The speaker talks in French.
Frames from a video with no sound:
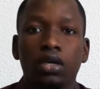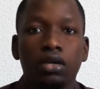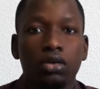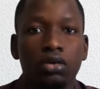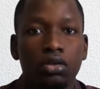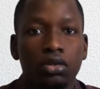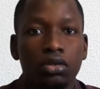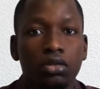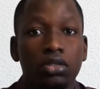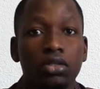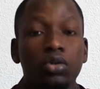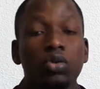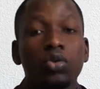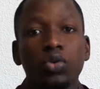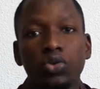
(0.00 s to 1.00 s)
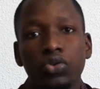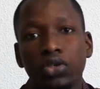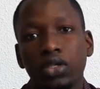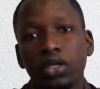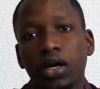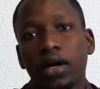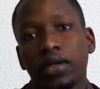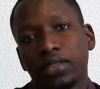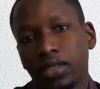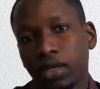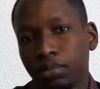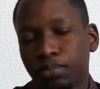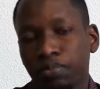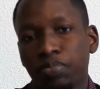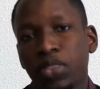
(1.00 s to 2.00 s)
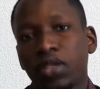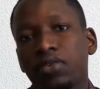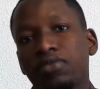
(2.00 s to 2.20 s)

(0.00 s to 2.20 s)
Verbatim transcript: euh, et qui lui aussi, à terme,